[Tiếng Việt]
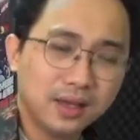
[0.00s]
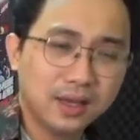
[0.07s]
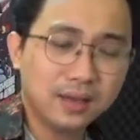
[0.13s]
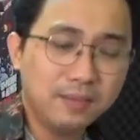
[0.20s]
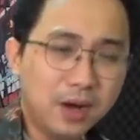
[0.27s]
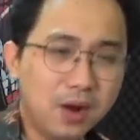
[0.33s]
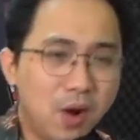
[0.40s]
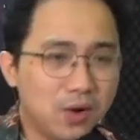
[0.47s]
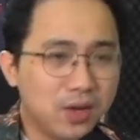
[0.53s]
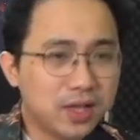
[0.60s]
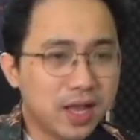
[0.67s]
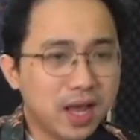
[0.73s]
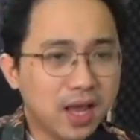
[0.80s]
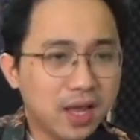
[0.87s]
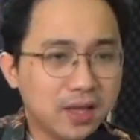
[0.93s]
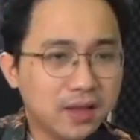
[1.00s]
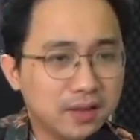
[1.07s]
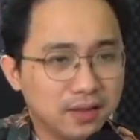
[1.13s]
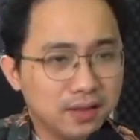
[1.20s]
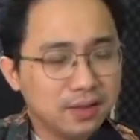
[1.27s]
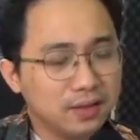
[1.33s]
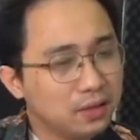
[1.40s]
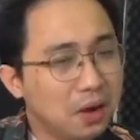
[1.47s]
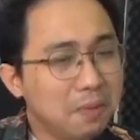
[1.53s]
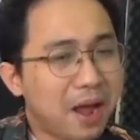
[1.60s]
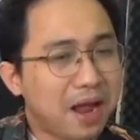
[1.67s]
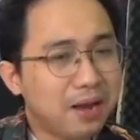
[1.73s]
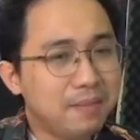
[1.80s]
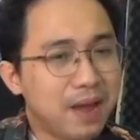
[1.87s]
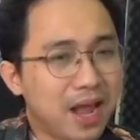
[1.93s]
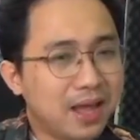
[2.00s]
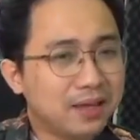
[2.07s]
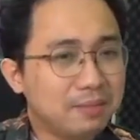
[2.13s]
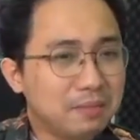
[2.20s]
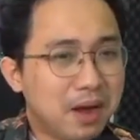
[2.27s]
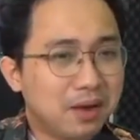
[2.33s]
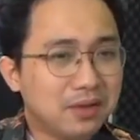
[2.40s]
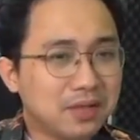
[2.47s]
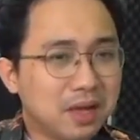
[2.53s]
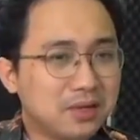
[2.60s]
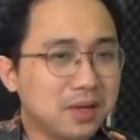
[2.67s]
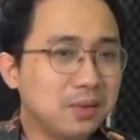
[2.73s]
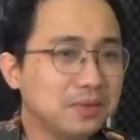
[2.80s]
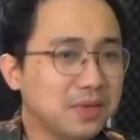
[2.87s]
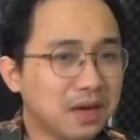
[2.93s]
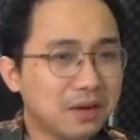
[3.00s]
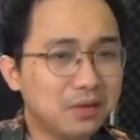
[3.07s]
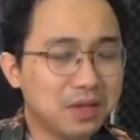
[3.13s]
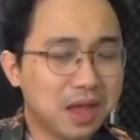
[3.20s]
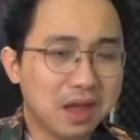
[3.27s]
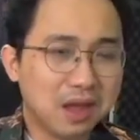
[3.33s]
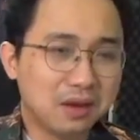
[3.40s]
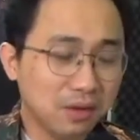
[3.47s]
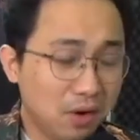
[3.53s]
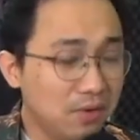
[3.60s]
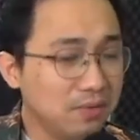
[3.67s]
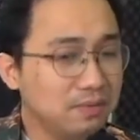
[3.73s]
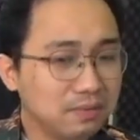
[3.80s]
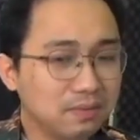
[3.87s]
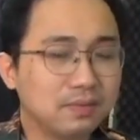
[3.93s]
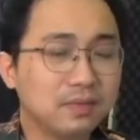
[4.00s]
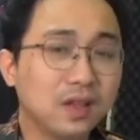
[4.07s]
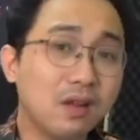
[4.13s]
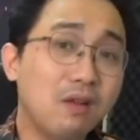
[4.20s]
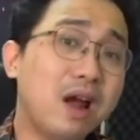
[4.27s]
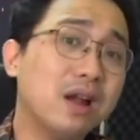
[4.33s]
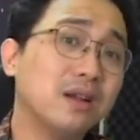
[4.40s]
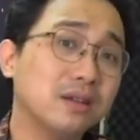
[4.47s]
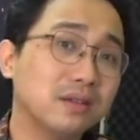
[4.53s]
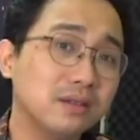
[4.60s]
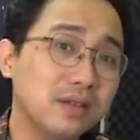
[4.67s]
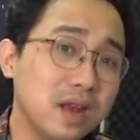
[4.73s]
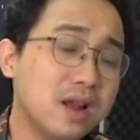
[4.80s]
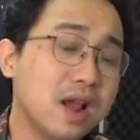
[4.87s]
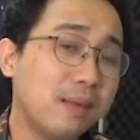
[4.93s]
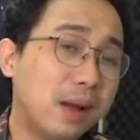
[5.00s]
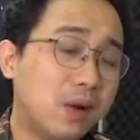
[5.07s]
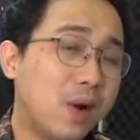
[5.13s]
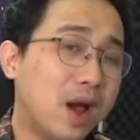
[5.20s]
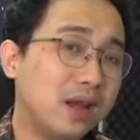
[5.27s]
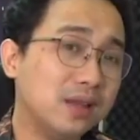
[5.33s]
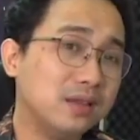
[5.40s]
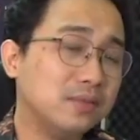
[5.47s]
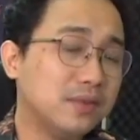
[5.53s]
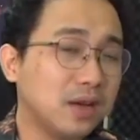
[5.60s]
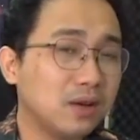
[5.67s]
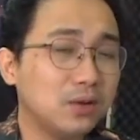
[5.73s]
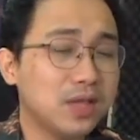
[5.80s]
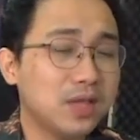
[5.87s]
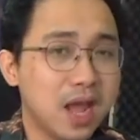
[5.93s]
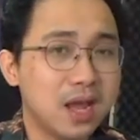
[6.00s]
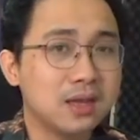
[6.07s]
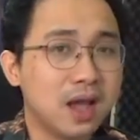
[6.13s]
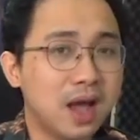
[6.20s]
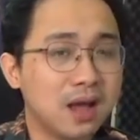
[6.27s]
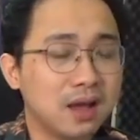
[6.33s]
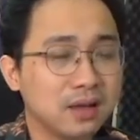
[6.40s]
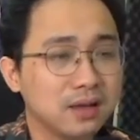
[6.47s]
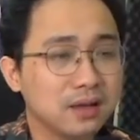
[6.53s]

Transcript: cái mức độ như thế top anime bảo là sao giống rách đầu tể đúng cái đoạn giết gái bán hoa này giống rách đầu tể nhá